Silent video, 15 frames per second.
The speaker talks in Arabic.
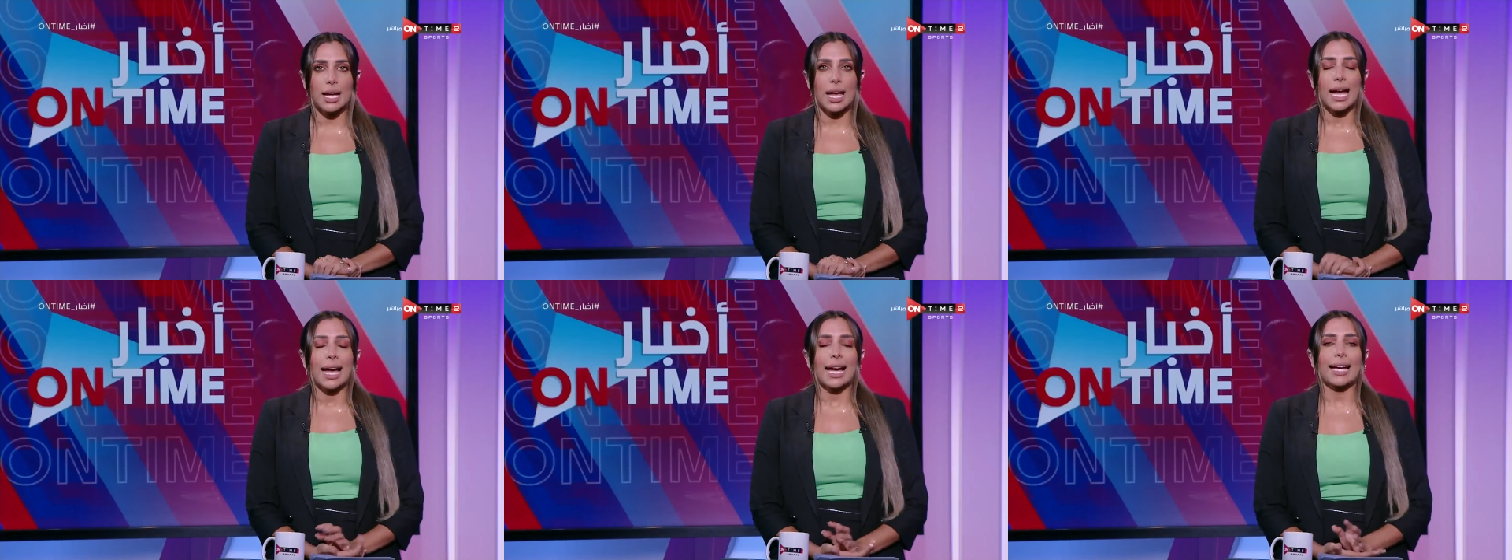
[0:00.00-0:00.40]

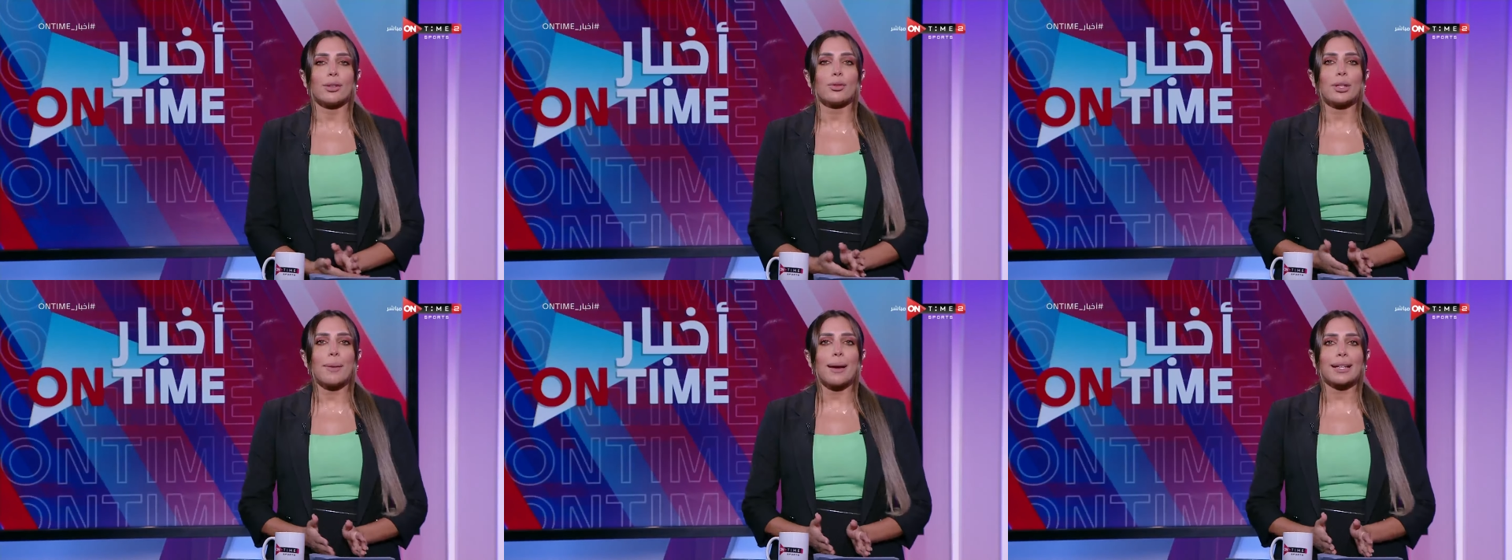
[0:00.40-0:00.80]

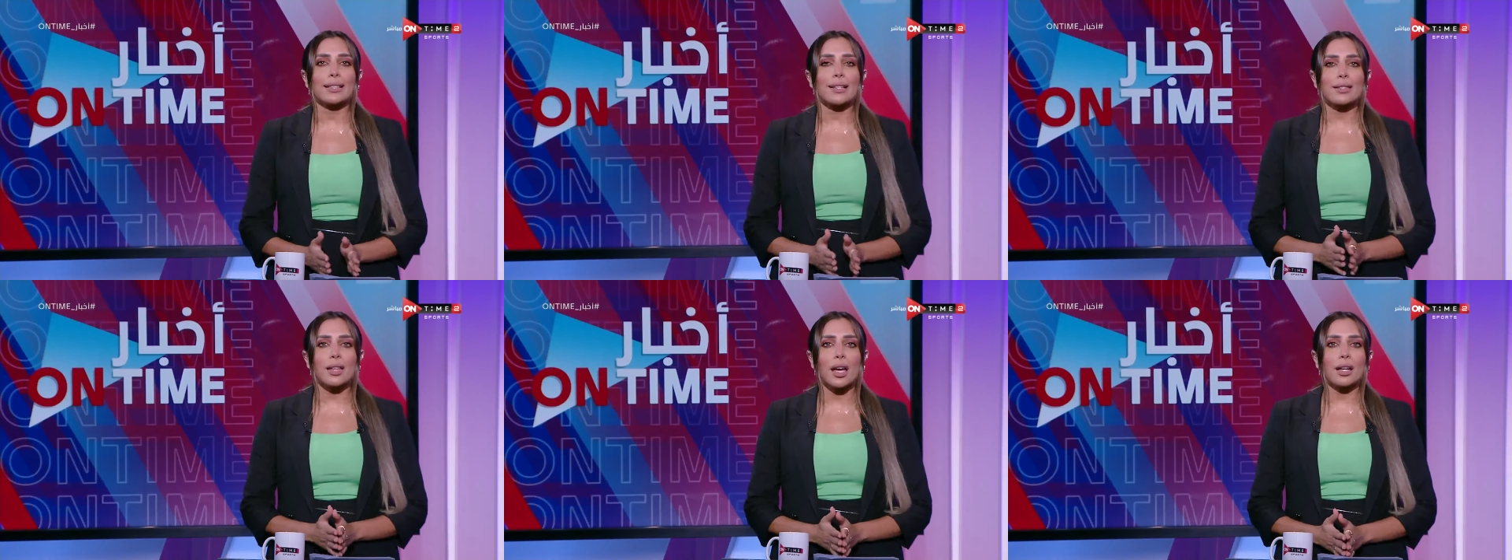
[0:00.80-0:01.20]
خلوني بقى كده
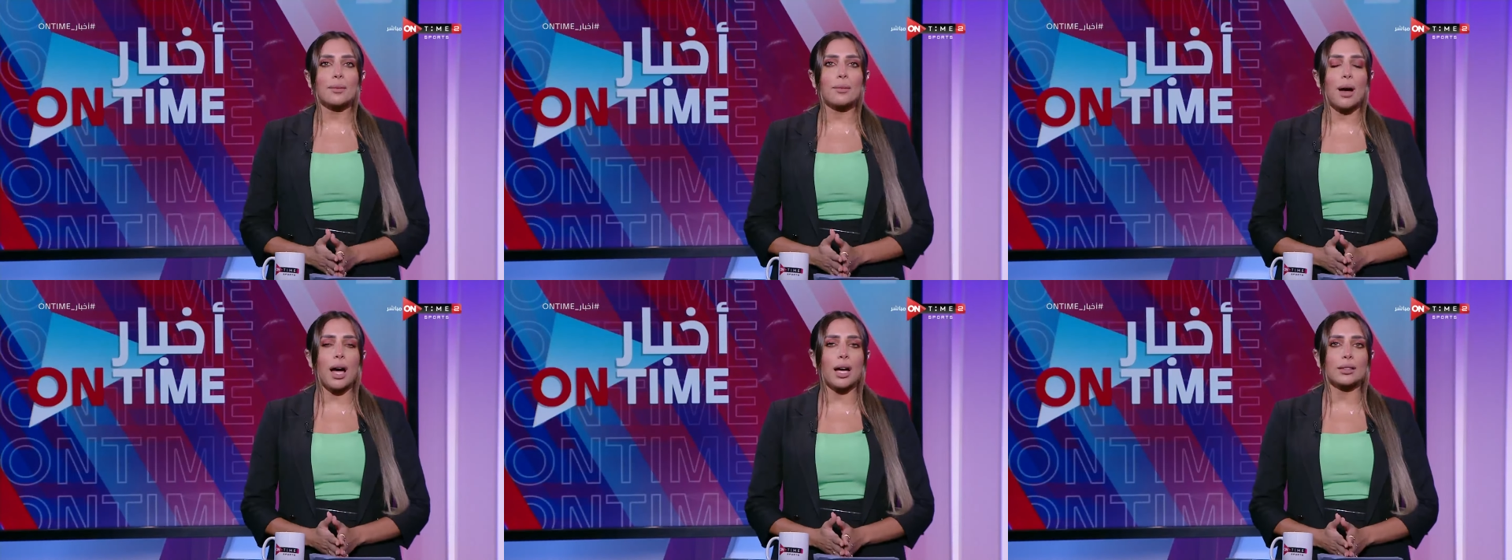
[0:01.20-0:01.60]
استعرض
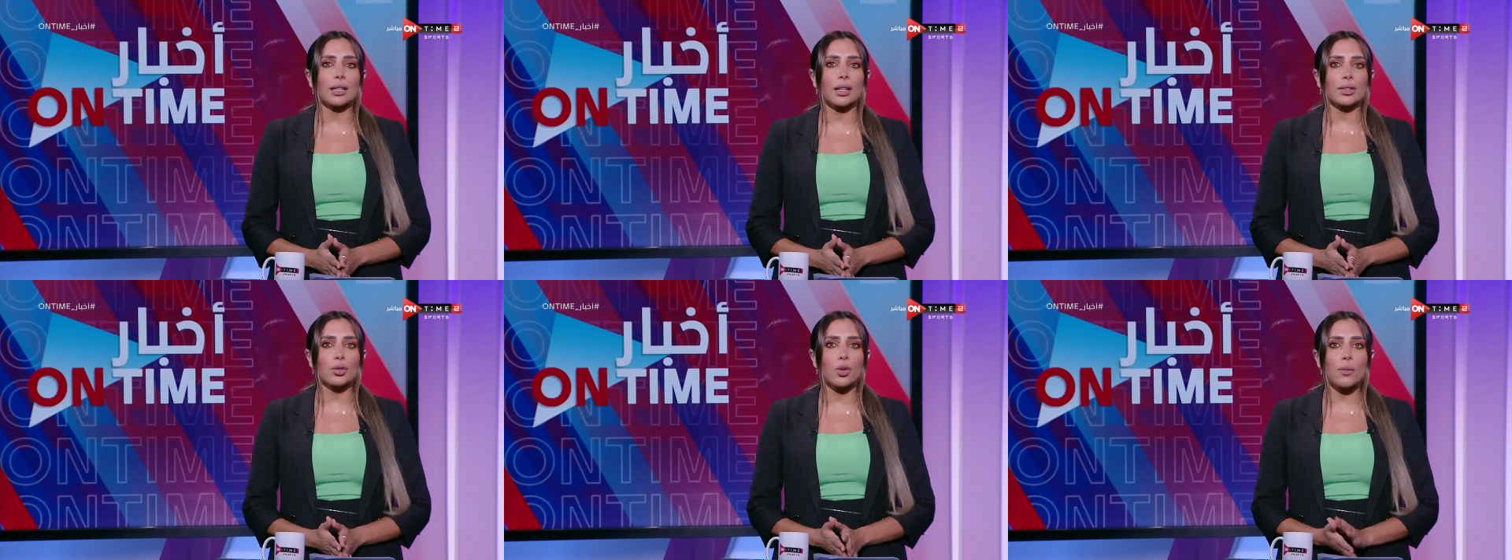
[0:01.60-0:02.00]
مع
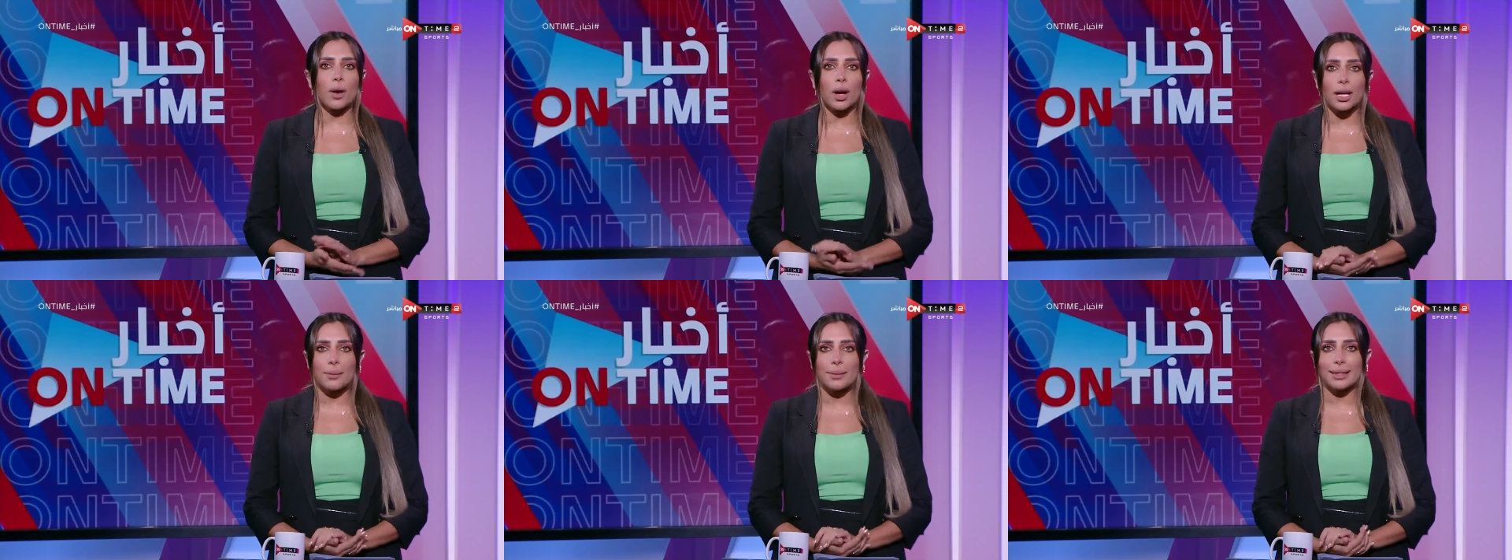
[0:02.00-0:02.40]
حضراتكم
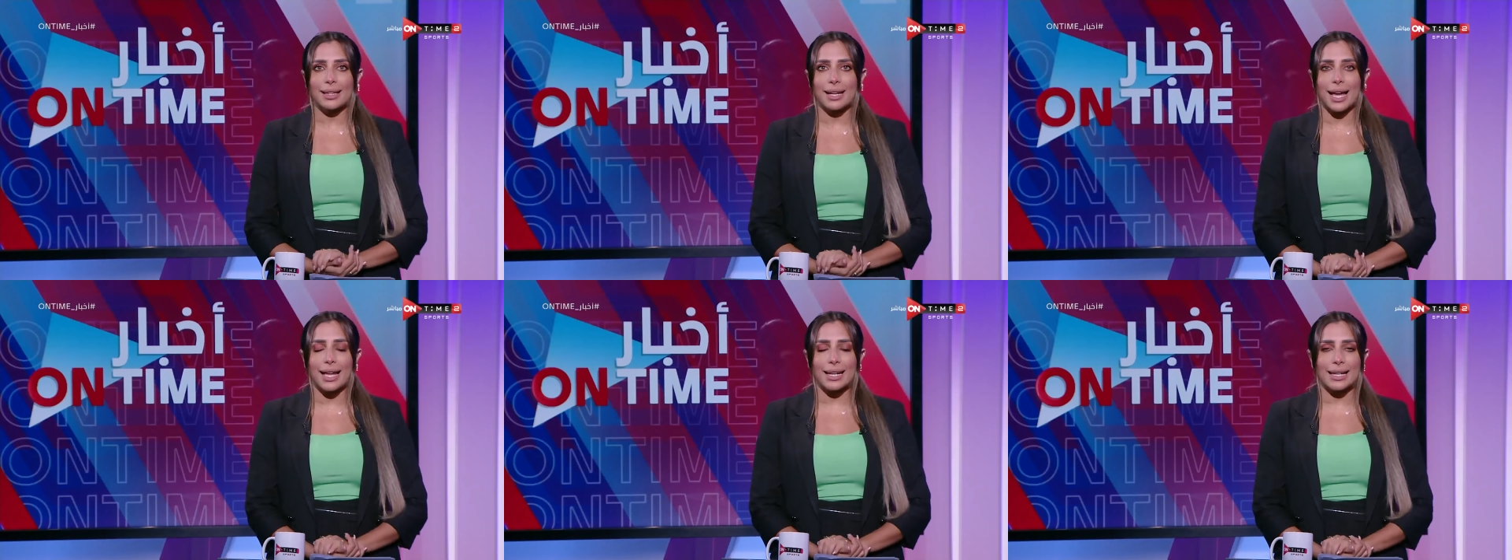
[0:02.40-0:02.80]
قائمه
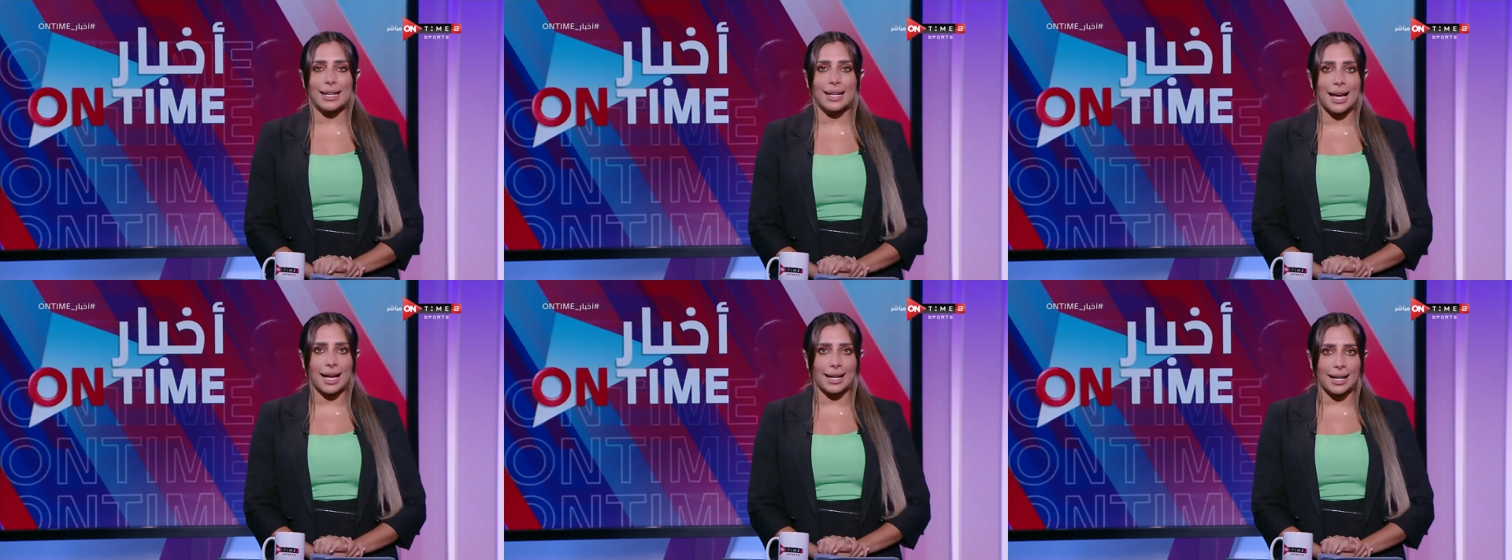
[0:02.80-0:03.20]
الاهلي
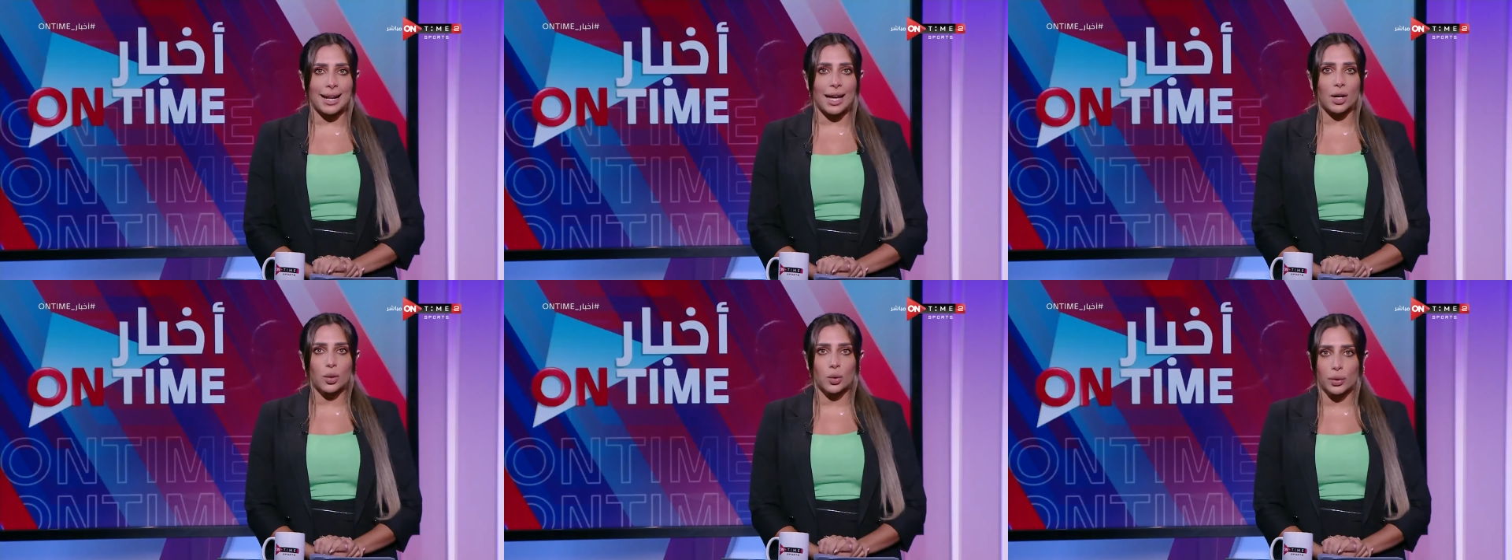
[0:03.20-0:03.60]
اللي
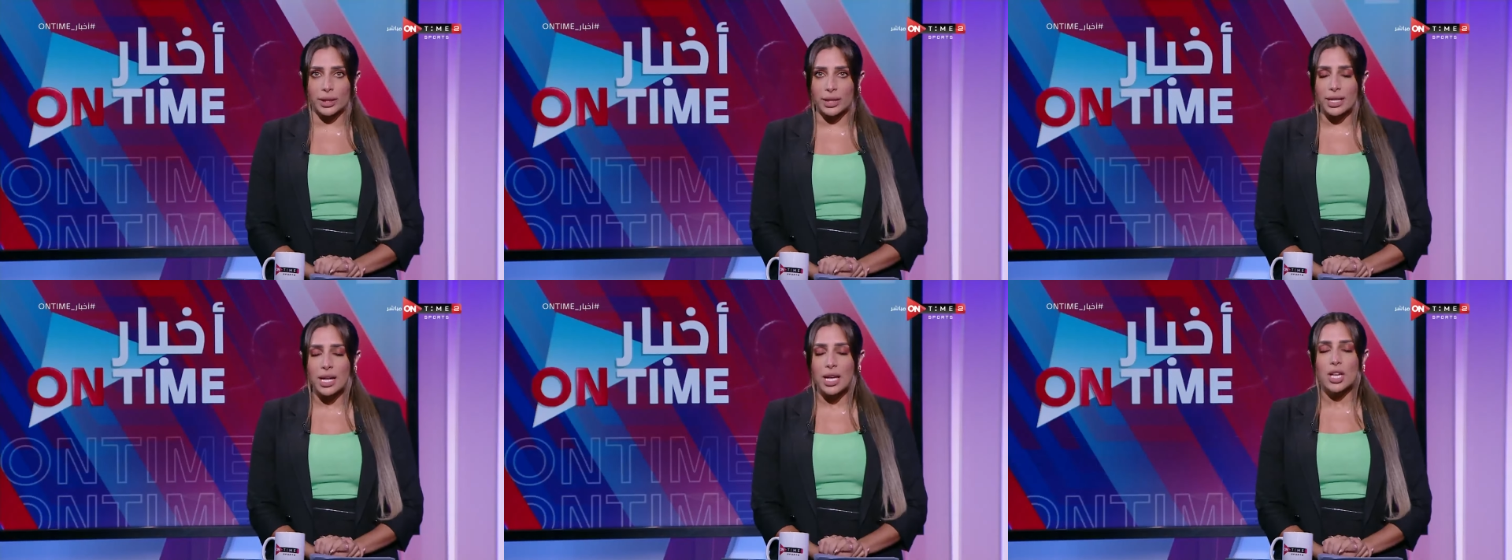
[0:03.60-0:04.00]
اعلنها كولر